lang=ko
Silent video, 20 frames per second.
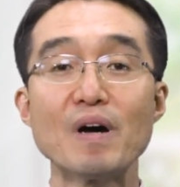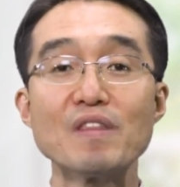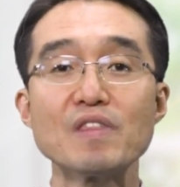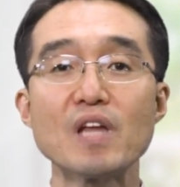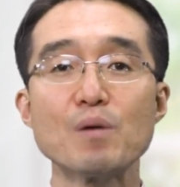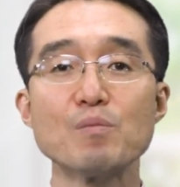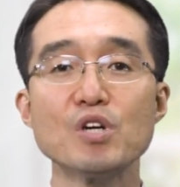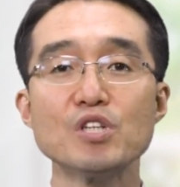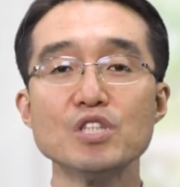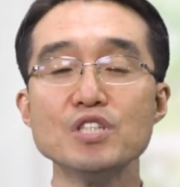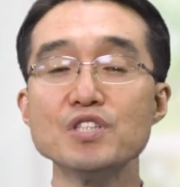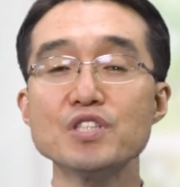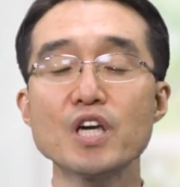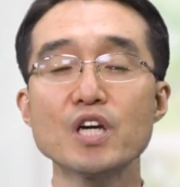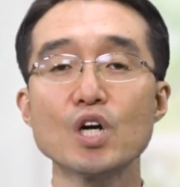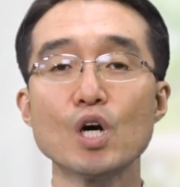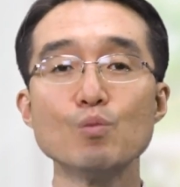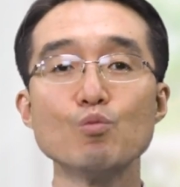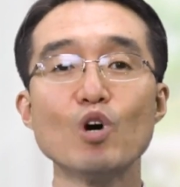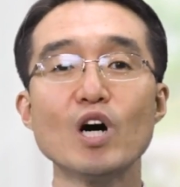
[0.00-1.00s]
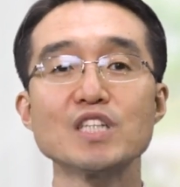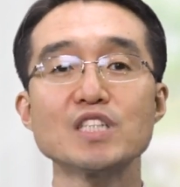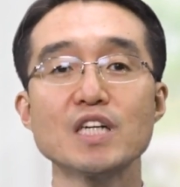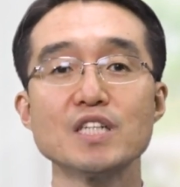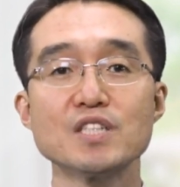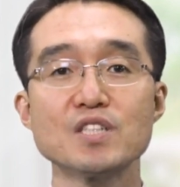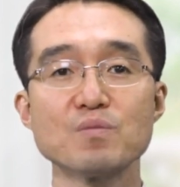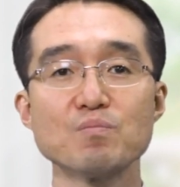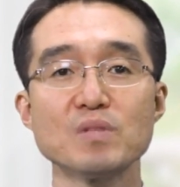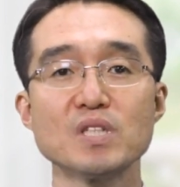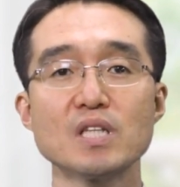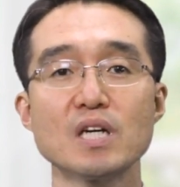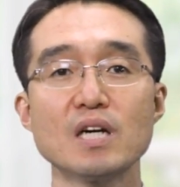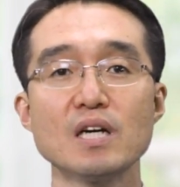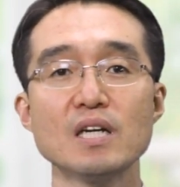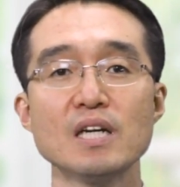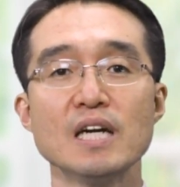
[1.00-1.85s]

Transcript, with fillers: 만나면 인생 허무하지 않습니다.